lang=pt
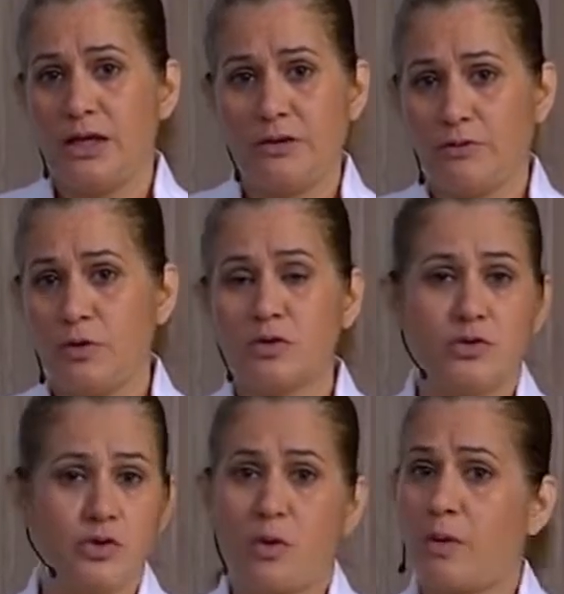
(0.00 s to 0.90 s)
nervoso,
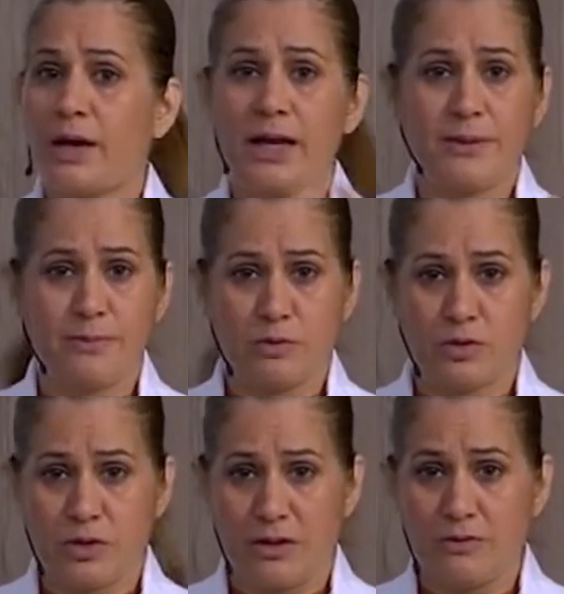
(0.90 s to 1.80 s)
de qualquer
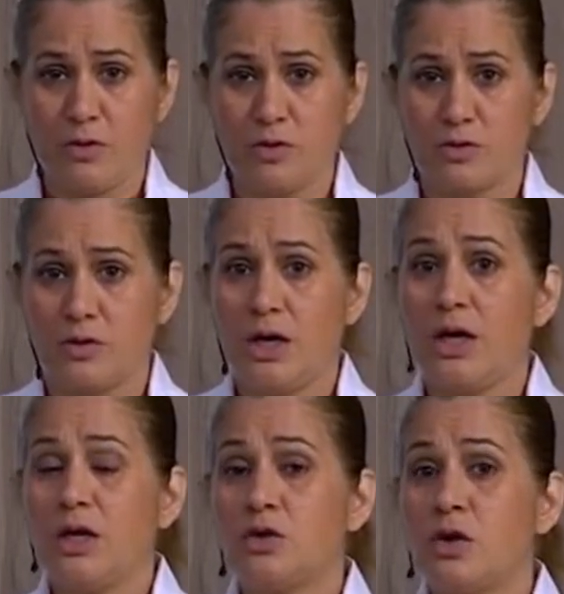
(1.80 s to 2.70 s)
impulso nervoso,
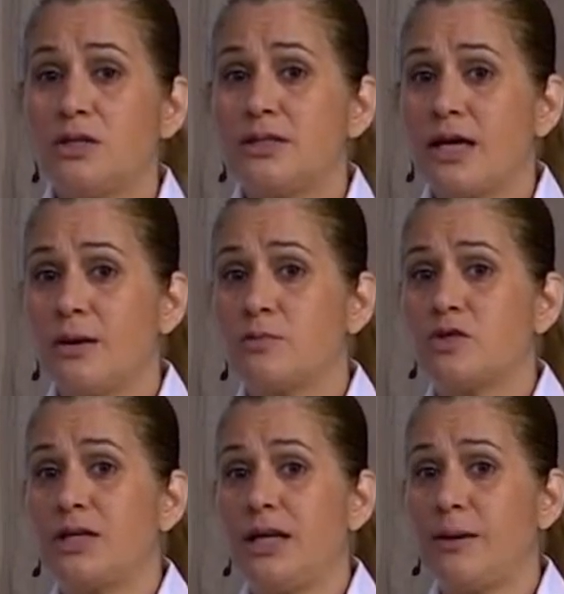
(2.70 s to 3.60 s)
nós
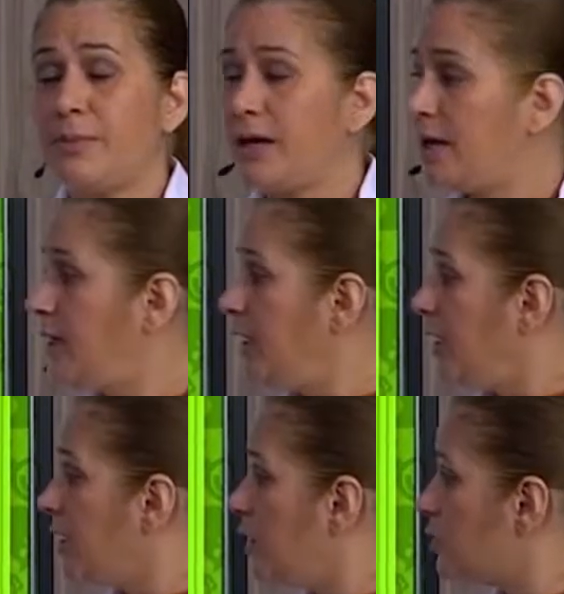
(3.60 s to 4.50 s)
temos que lembrar que